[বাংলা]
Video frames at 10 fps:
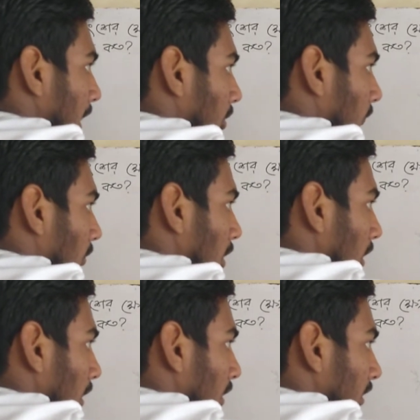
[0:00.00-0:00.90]
ক্ষেত্রফল
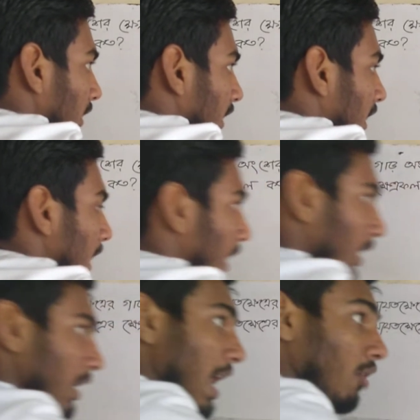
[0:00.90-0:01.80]
টেন
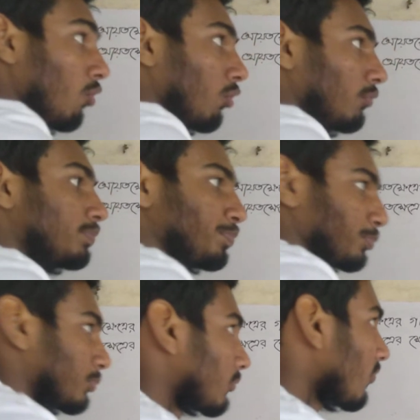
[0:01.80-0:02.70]
একক
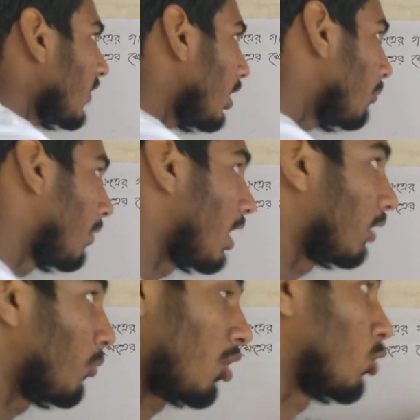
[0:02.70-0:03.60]
বা
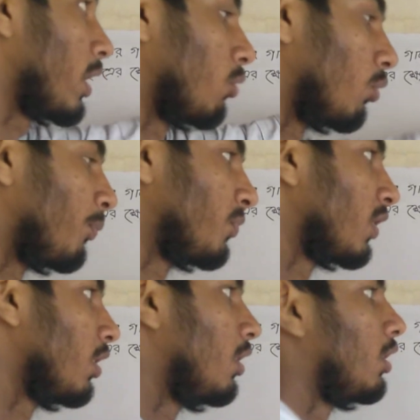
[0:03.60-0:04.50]
বর্গ একক
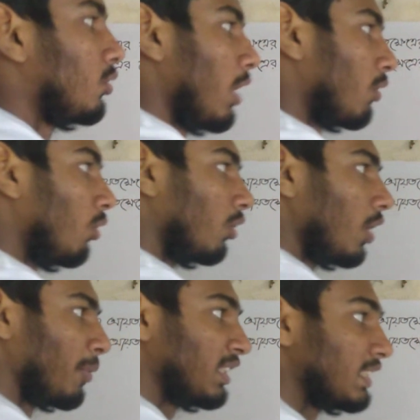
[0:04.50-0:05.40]
তো এখন
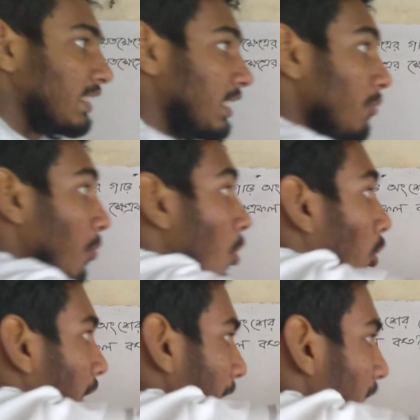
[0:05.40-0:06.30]
আমাদের চাইছে
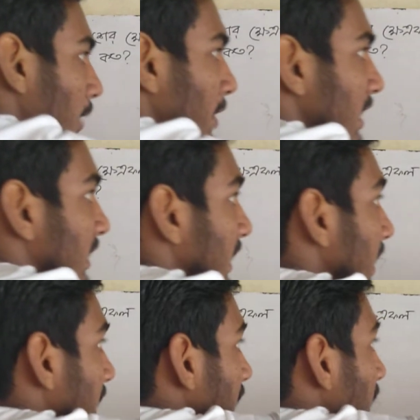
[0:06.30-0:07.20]
মোট এ বি সি ডি